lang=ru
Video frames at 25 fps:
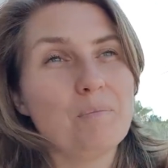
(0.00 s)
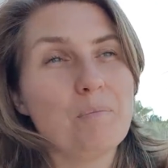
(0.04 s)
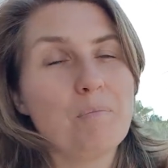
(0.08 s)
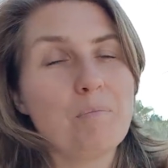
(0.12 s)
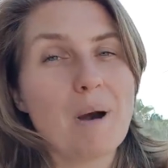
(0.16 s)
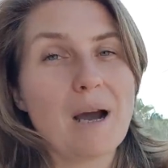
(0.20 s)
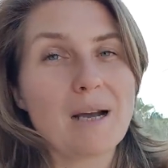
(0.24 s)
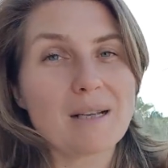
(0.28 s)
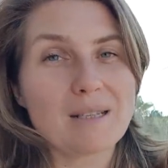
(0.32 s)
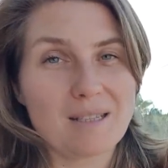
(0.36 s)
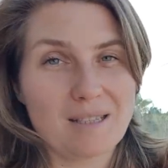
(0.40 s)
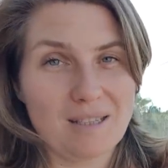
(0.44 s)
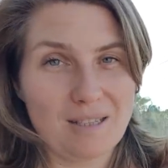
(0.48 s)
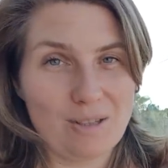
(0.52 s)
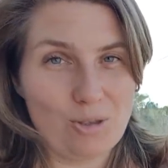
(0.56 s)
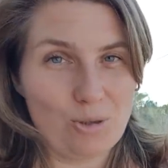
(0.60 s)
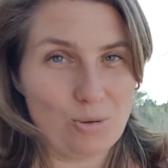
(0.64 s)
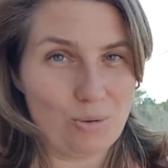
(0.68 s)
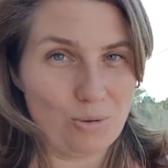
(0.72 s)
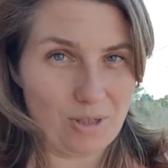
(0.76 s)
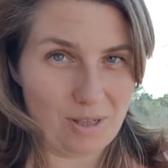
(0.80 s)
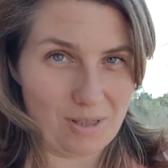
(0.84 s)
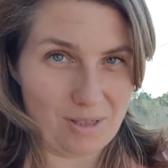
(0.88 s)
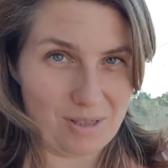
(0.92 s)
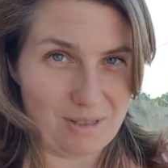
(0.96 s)
паста из
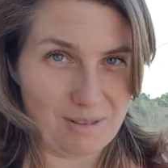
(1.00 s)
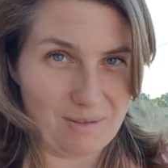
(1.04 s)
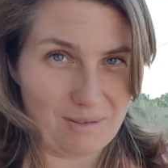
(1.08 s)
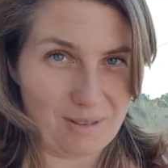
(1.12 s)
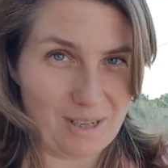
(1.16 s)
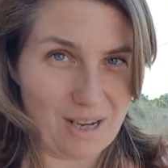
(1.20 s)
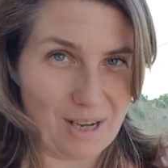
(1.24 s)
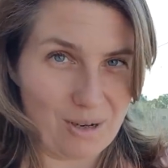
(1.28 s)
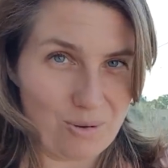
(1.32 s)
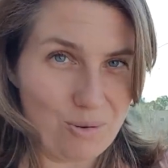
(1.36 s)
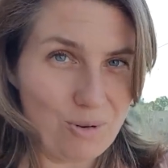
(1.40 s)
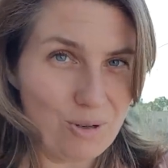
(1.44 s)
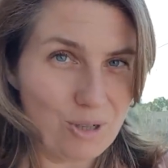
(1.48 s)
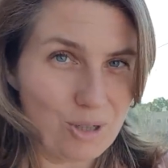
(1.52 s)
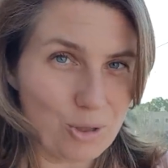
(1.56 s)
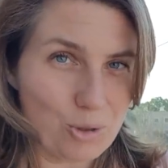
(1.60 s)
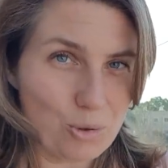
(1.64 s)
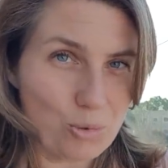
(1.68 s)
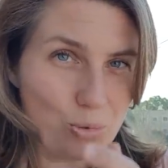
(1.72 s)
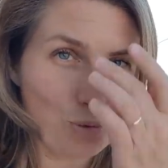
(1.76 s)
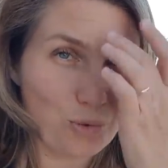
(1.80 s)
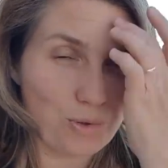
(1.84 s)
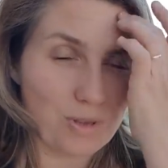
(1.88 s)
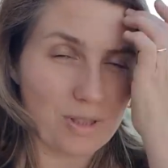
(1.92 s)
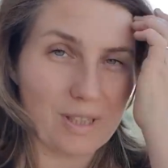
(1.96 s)
турецкого гороха,
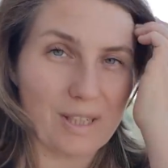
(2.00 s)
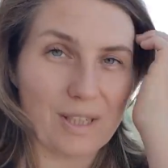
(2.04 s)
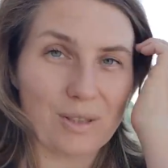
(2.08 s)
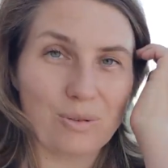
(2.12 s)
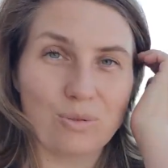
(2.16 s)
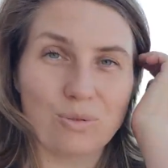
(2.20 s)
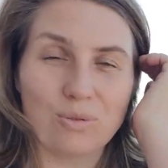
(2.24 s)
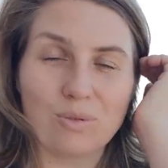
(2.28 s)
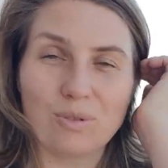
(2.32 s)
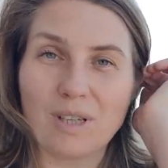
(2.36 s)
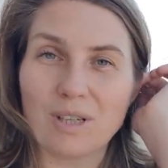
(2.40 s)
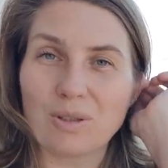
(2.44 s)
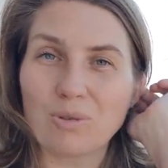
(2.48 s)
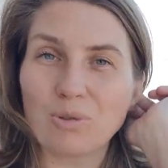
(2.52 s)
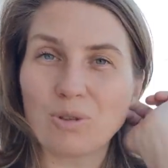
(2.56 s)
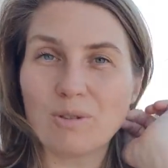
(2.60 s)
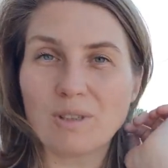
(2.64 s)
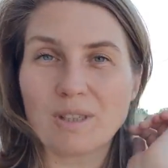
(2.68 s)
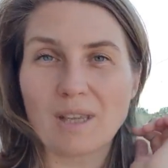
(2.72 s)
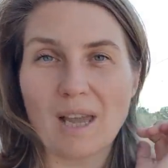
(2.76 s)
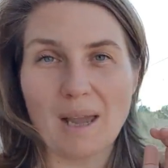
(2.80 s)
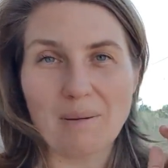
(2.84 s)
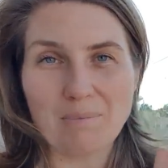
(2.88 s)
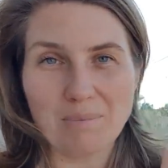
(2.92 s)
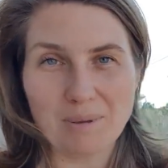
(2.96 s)
нута, которую
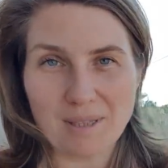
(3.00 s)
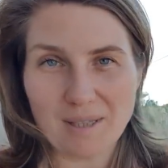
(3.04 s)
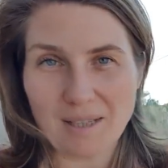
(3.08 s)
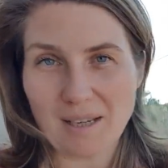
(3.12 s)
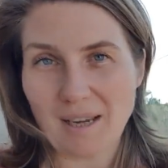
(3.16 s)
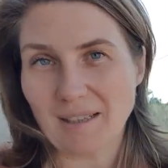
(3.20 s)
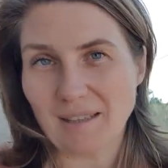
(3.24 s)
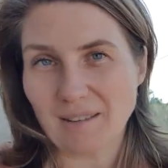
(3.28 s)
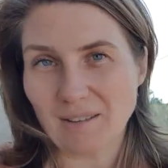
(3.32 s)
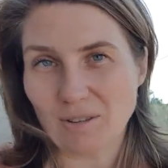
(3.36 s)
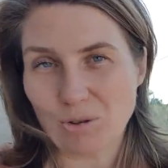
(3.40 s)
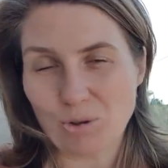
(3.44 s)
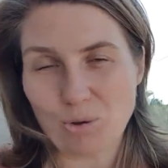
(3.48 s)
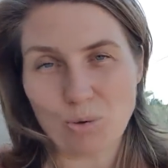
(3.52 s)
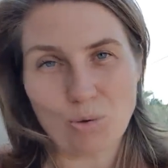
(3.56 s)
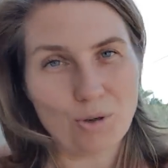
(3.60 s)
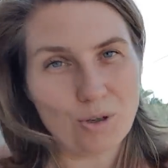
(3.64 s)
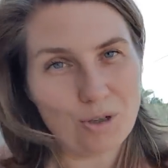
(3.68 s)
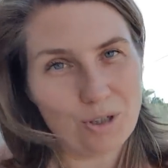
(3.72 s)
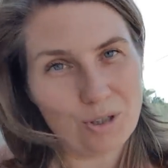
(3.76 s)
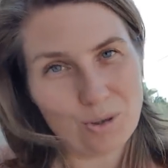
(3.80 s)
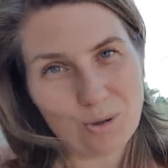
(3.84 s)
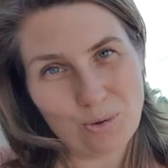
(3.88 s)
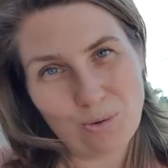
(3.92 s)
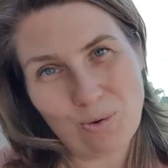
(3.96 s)
готовят обязательно
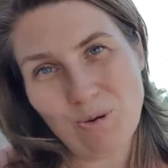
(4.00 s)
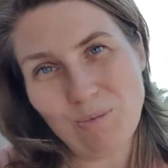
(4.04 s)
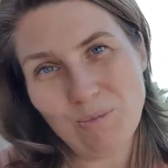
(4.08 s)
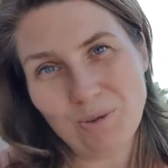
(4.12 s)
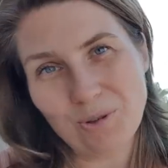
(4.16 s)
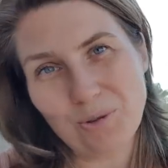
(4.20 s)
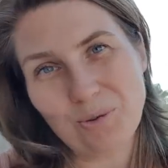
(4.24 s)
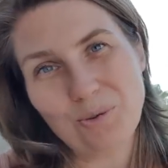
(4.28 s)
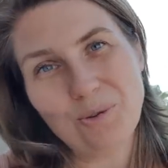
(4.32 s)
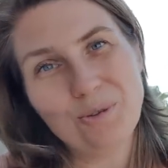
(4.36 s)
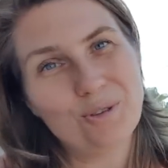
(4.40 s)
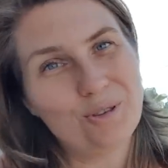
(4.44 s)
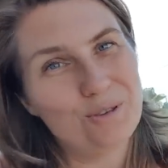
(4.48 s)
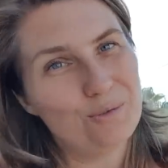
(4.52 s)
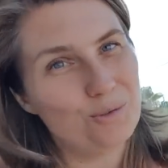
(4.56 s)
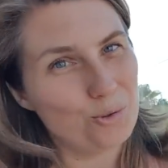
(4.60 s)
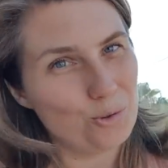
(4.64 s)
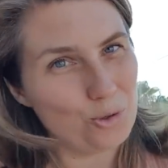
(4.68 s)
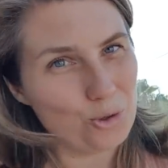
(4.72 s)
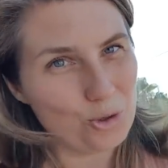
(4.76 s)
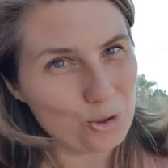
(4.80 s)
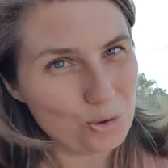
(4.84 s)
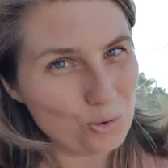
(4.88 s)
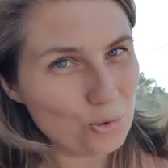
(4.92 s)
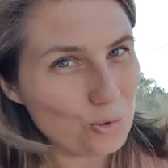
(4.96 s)
только дома, только
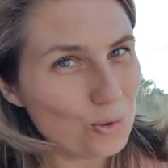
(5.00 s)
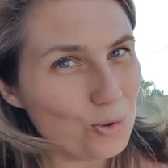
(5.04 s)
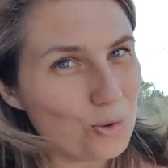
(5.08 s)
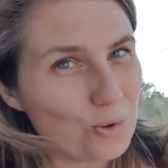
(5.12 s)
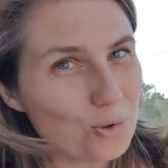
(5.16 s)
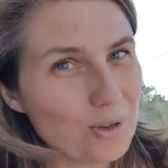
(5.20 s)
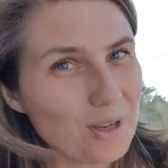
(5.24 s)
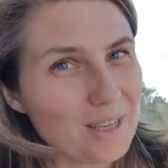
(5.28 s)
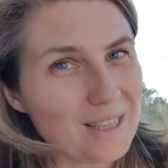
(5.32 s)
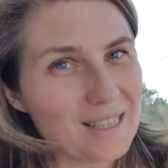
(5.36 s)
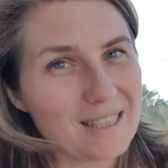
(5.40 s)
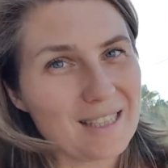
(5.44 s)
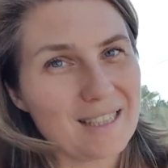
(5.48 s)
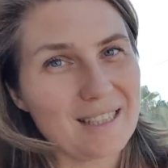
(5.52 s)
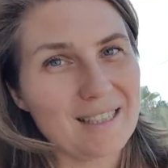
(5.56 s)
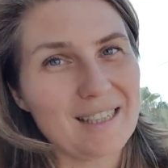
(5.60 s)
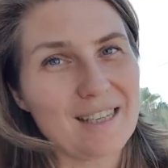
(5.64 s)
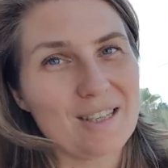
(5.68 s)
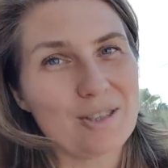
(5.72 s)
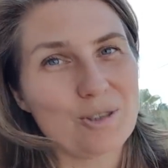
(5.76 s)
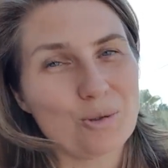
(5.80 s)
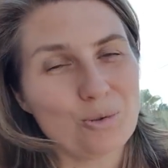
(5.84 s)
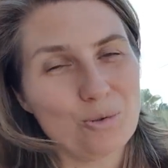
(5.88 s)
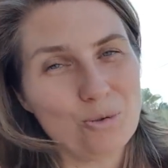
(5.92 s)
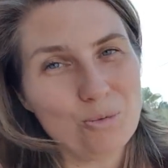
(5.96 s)
вручную, а если
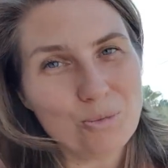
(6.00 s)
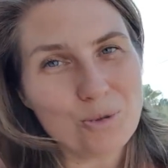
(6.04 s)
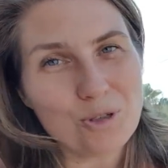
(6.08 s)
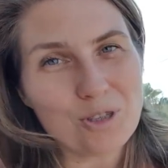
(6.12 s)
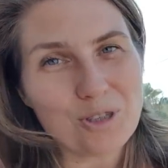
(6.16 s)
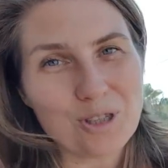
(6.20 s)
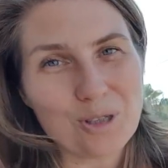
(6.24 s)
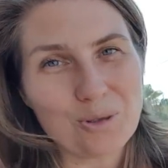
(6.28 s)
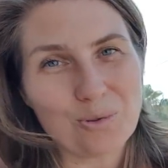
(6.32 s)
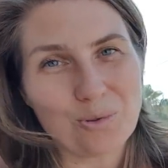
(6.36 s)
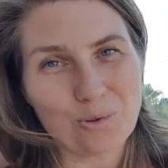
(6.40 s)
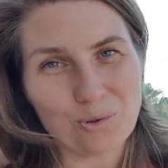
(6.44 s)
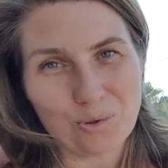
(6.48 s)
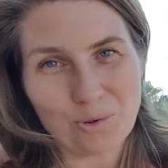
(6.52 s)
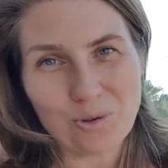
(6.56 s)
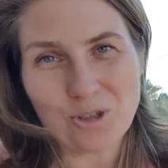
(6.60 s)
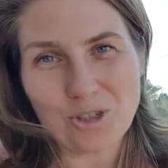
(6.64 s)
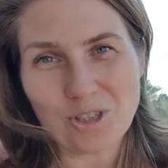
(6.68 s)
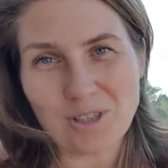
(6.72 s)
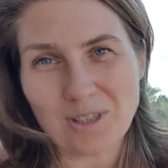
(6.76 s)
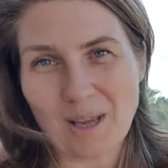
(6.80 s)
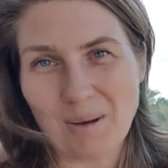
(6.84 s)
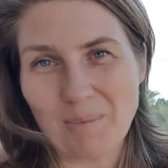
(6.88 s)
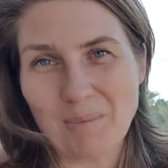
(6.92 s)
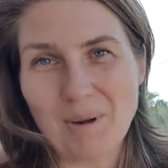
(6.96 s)
есть хумусный, то
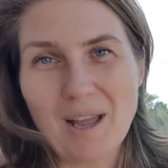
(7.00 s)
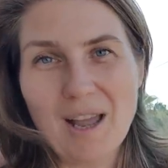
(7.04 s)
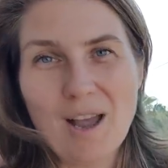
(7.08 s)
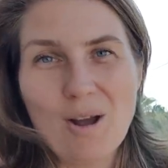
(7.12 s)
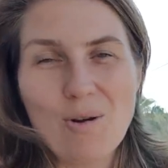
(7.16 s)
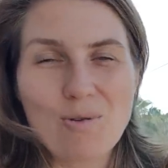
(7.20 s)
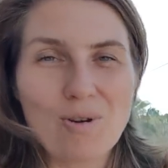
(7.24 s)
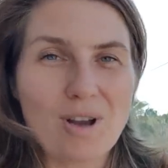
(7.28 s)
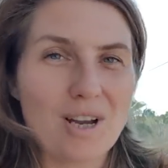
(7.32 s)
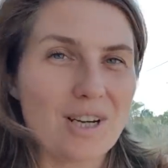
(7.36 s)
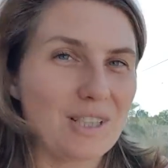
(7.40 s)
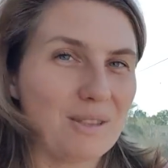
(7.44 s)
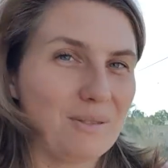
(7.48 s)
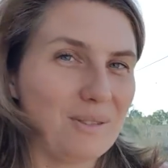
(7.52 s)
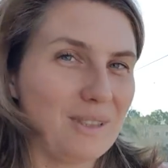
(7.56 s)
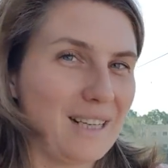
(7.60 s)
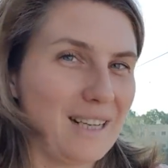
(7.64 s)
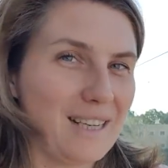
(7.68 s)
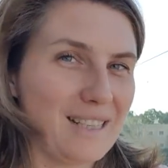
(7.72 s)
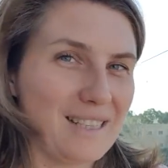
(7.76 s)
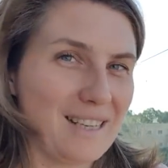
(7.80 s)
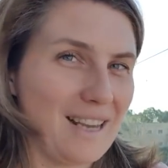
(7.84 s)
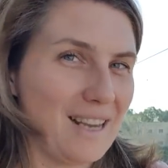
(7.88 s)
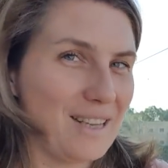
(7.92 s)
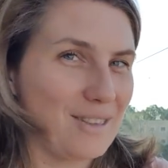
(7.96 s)
тоже там у каждого
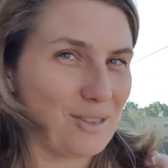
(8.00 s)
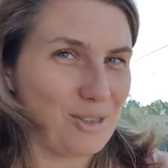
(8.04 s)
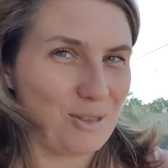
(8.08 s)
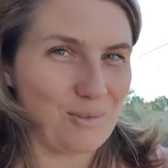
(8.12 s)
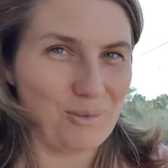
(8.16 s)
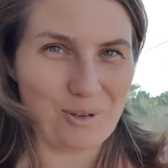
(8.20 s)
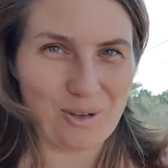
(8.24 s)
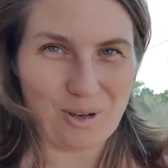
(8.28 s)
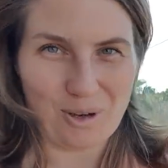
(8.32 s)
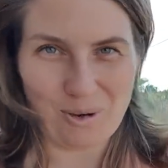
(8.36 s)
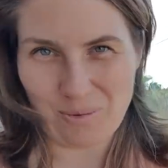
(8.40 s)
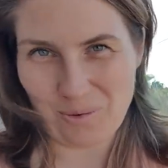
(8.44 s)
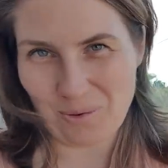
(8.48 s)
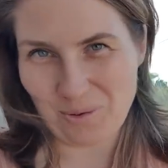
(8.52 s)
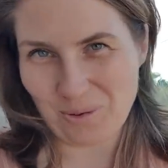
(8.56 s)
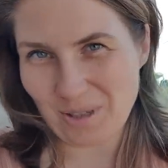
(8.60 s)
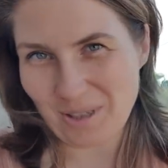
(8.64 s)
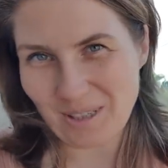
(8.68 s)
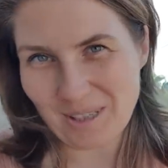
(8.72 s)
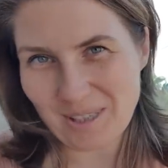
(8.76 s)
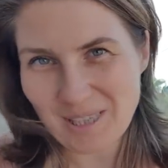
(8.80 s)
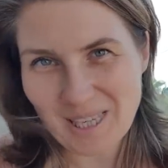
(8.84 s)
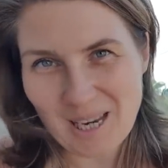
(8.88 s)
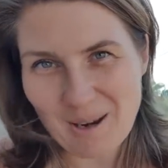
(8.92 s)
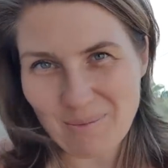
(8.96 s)
хозяина свой какой-то
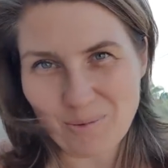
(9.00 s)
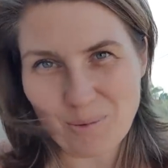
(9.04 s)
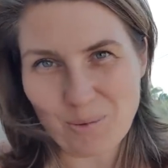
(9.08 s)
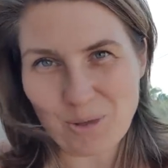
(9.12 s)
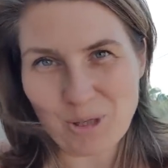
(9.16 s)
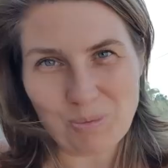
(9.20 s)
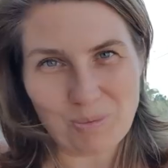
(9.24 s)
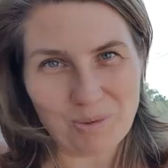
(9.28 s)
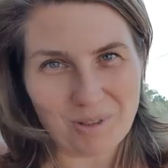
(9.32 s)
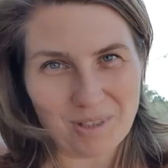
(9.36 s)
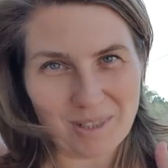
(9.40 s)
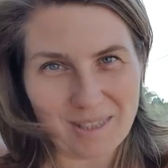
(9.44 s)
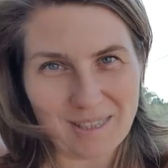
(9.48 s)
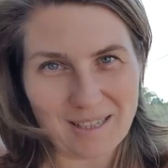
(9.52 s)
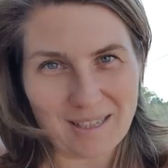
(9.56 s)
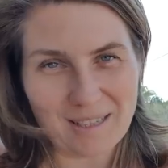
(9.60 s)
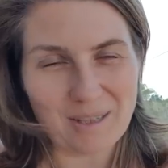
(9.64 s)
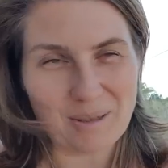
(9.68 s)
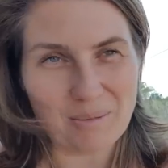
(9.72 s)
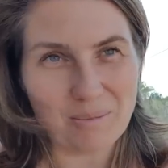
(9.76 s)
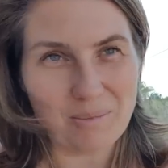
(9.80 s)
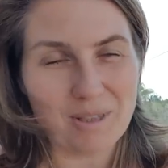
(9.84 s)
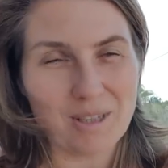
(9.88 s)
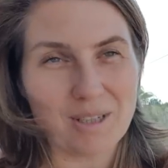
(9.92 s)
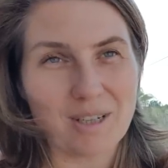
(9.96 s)
рецепт, в общем, это
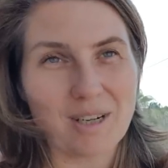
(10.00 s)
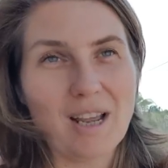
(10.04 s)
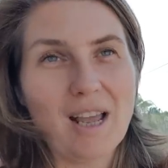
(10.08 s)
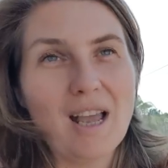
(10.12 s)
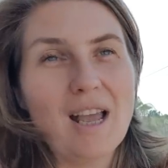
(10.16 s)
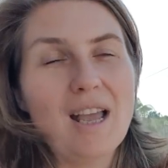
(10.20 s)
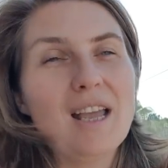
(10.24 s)
целый мир.